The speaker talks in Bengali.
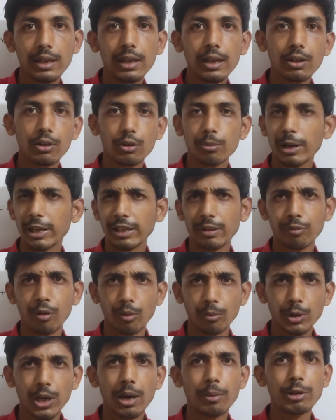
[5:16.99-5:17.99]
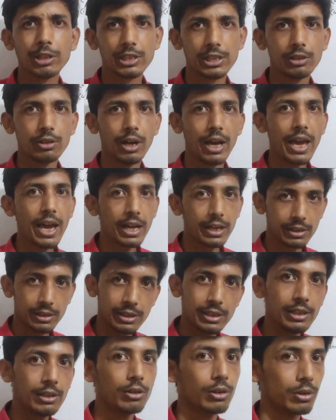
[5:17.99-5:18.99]
এরকম একটা ফর্মুলা আমার ছিল হ্যাঁ
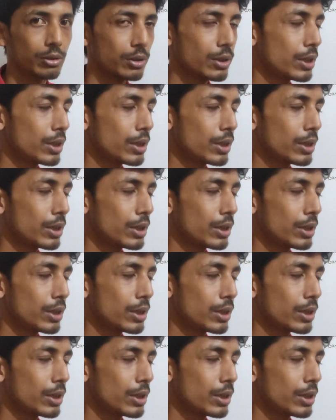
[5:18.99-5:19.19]
ছিল